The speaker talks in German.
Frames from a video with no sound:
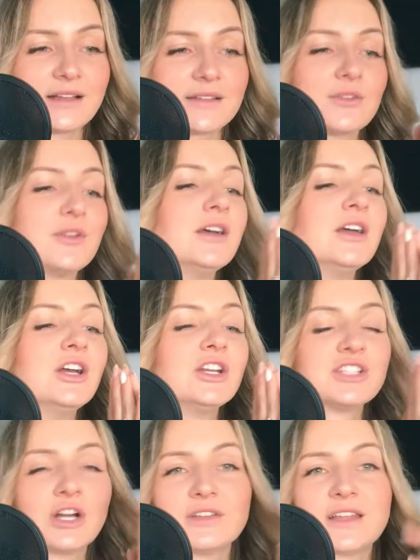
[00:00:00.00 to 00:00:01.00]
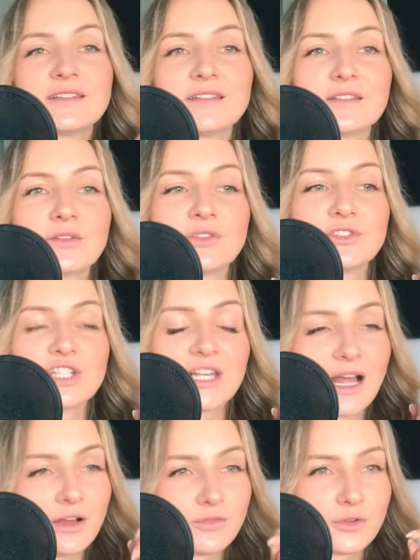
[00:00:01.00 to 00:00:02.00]
Also schaut, dass ihr so einen
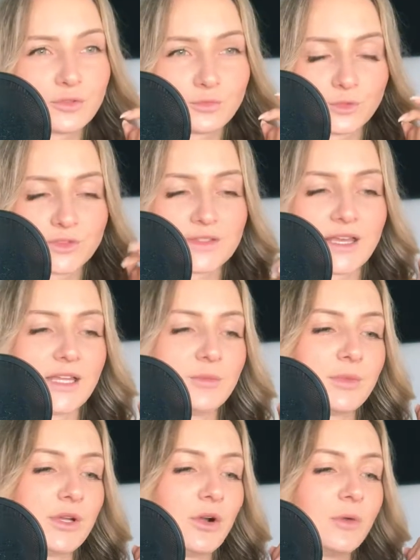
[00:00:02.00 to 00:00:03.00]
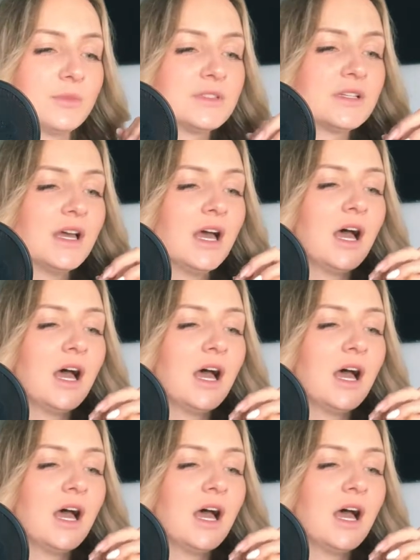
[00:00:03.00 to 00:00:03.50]
Schlafrhythmus reinbekommt.